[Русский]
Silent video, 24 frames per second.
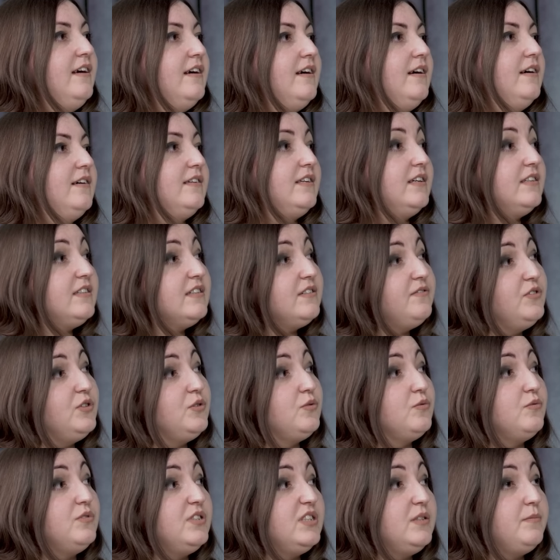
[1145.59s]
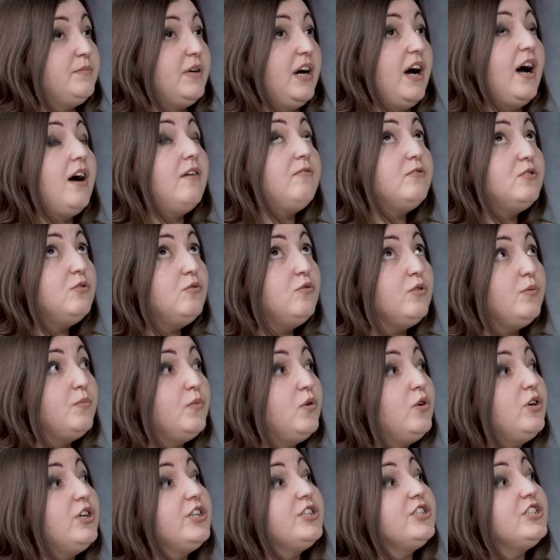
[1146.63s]
э, я так веду себя, а вдруг
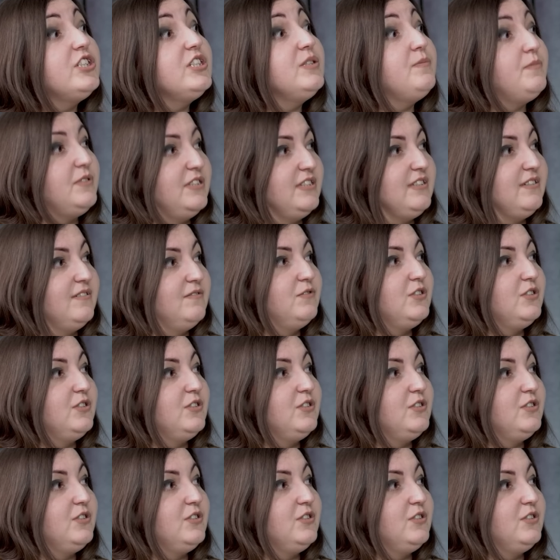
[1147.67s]
Бог ошибся.